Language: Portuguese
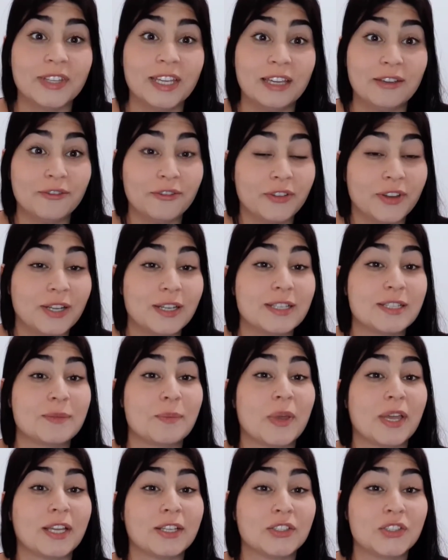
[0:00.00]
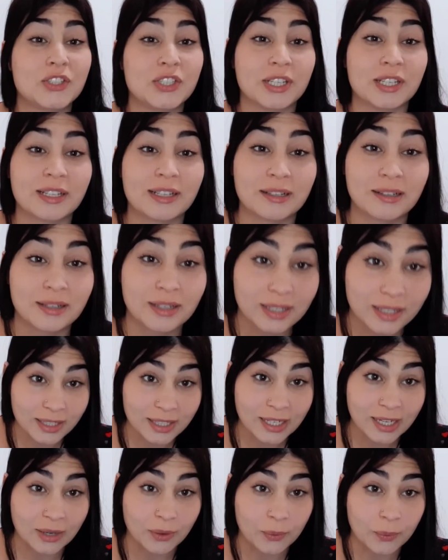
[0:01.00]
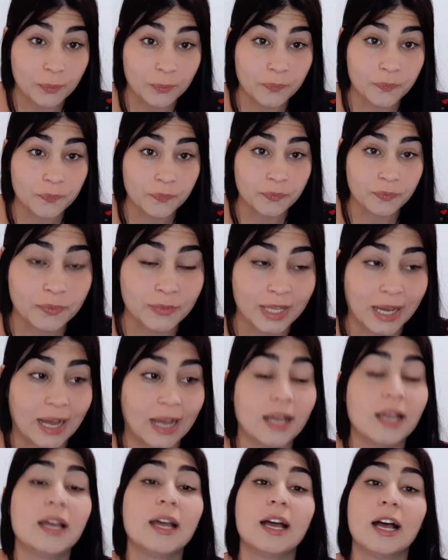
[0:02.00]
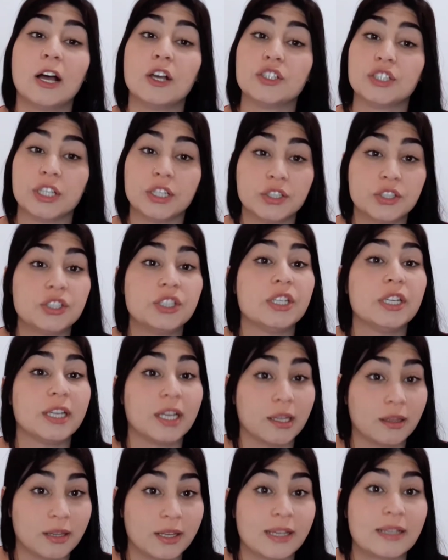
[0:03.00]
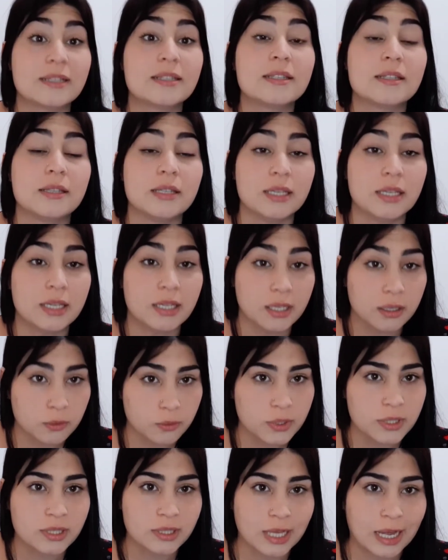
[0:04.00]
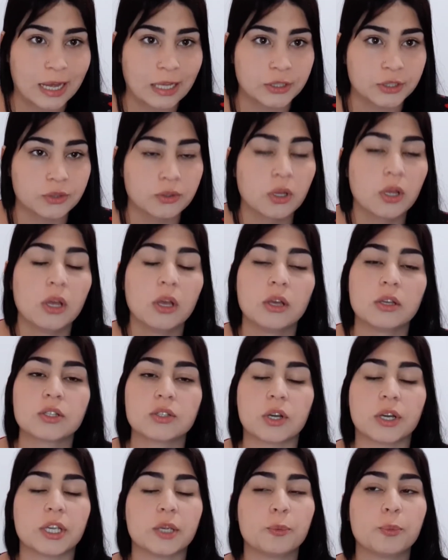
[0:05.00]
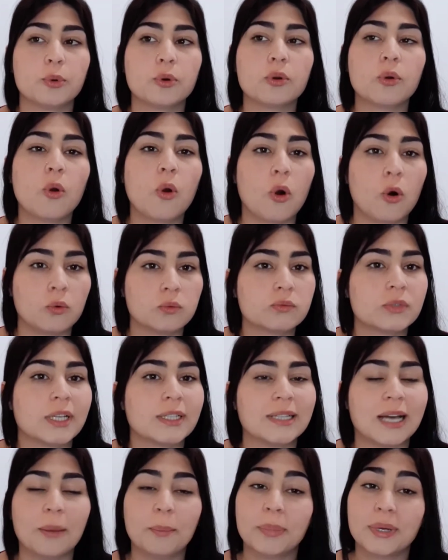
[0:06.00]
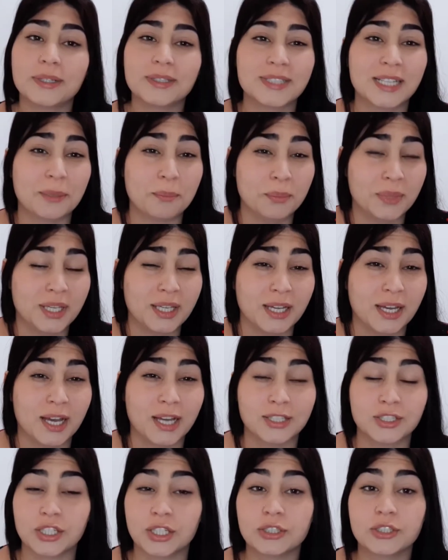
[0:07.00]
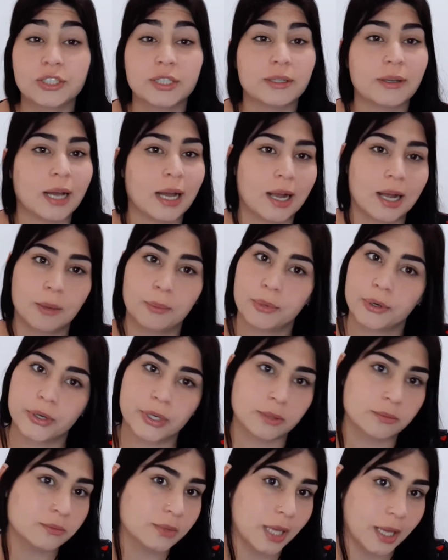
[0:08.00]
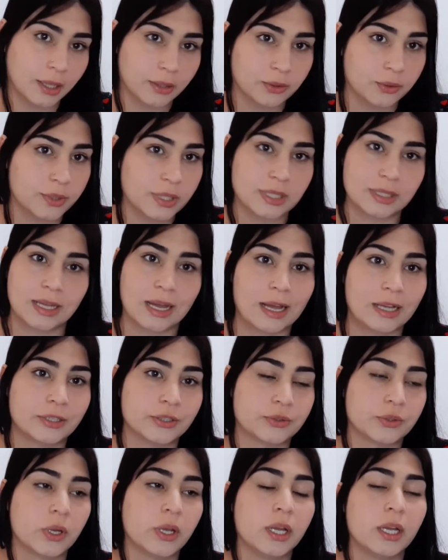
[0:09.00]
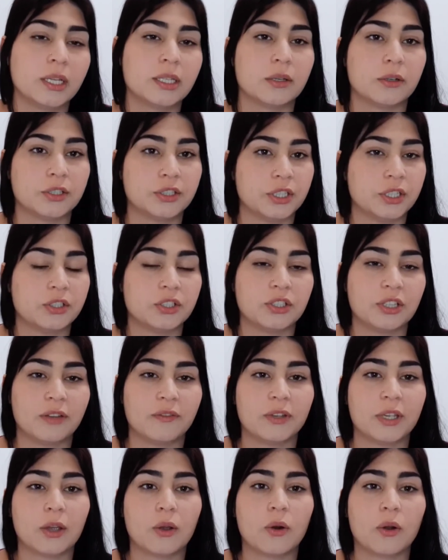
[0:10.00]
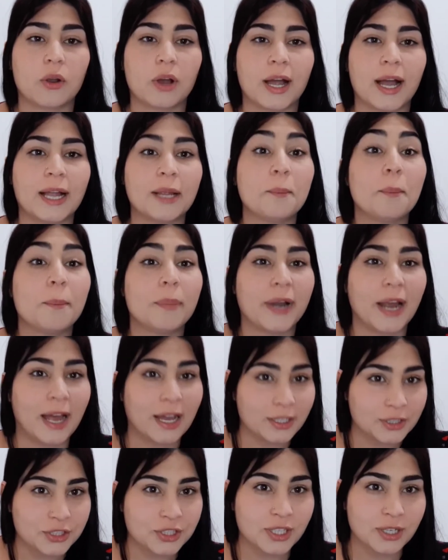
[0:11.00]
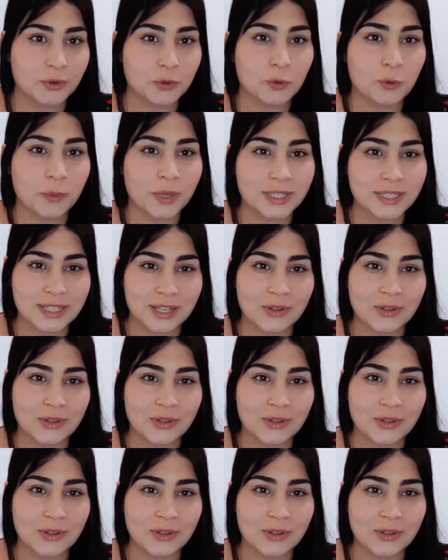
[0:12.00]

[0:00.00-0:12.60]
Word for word: Infelizmente, não, tá? A gente ia ter sim o um estágio, só que por conta da pandemia, a gente acabou não tendo estágio. Então a gente teve que colocar em prática algumas